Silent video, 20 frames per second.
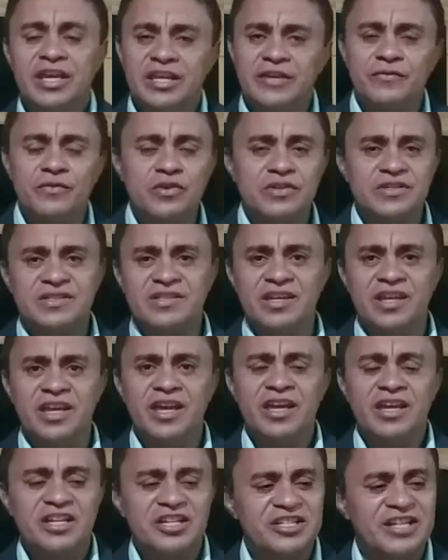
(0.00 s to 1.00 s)
e
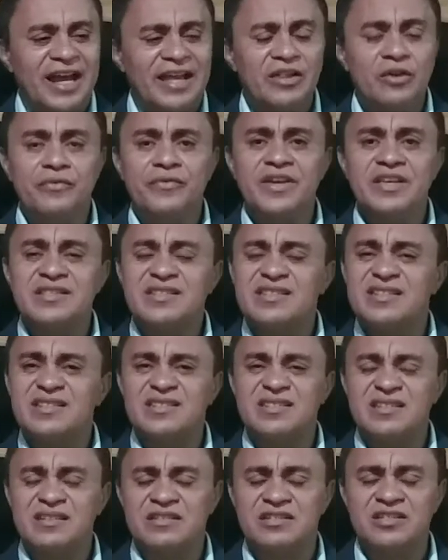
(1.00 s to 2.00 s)
você já não vem se
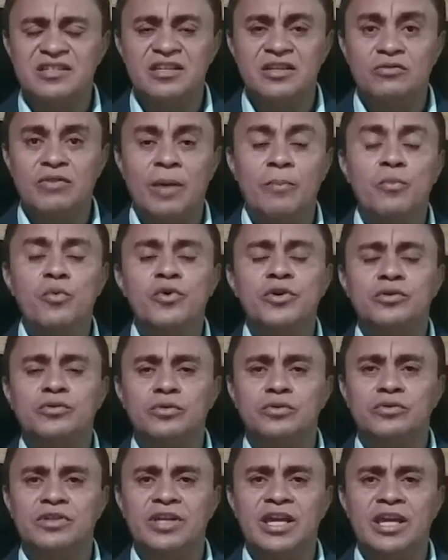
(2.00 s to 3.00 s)
sentindo há
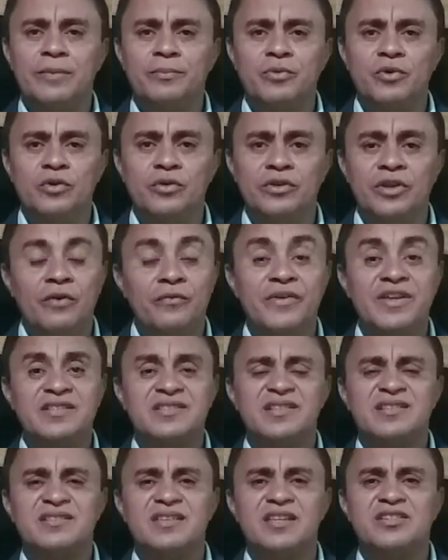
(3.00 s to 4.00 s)
muito tempo não vem
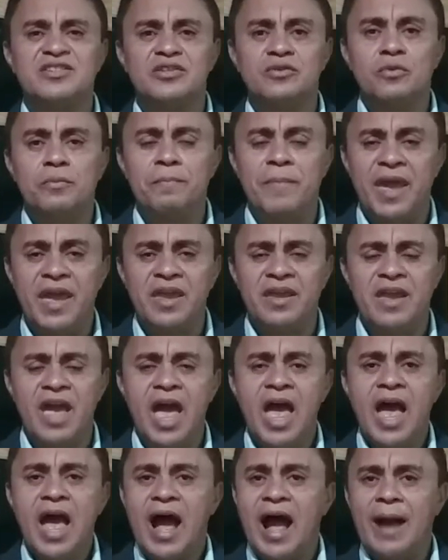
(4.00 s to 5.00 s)
se sentindo bem
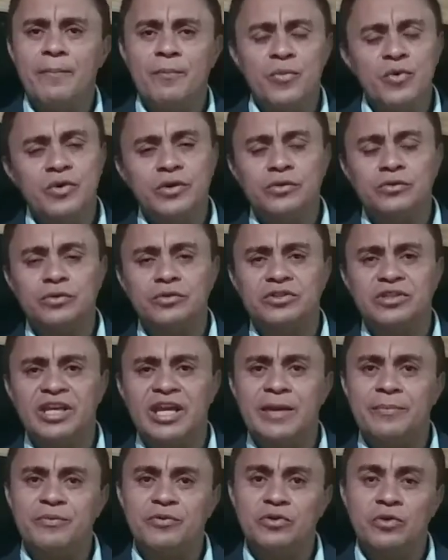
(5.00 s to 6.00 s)
há muito
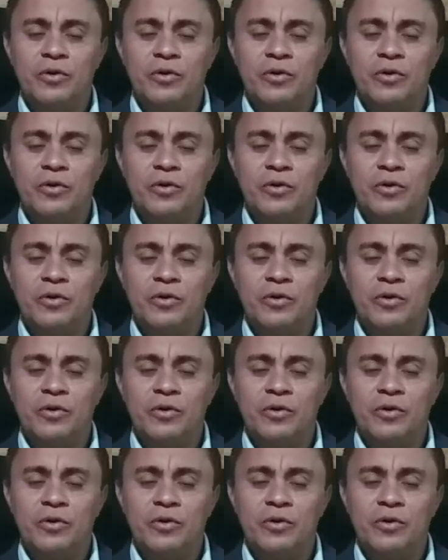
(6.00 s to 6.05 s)
tempo,